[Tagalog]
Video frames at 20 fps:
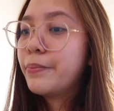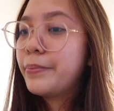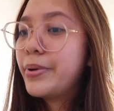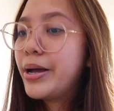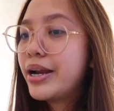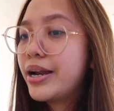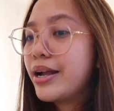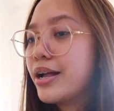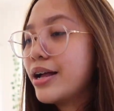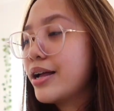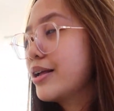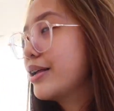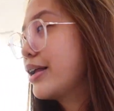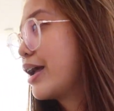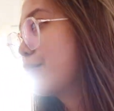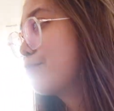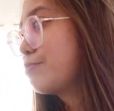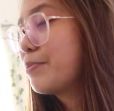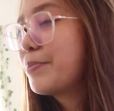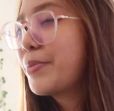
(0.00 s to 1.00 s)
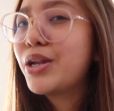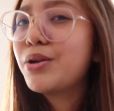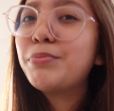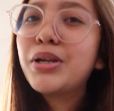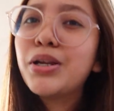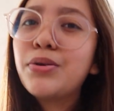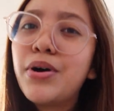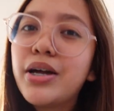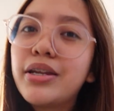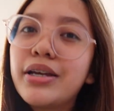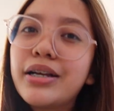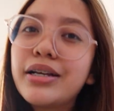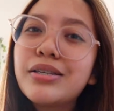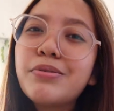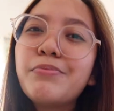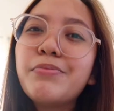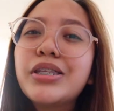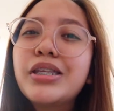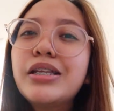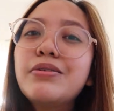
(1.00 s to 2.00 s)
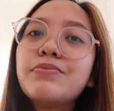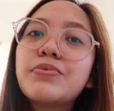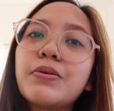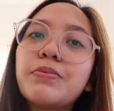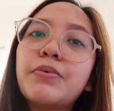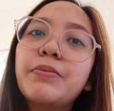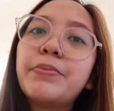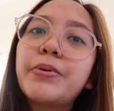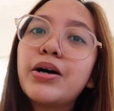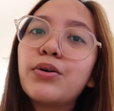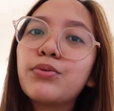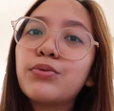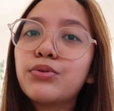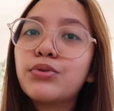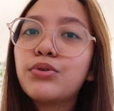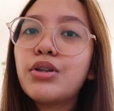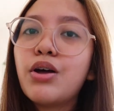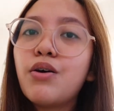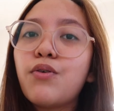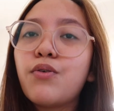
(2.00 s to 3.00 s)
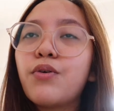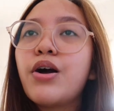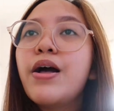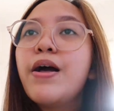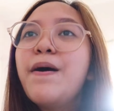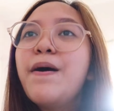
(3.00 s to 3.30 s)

para kahit pa paano maliwanag kasi madilim sa baba kung doon akong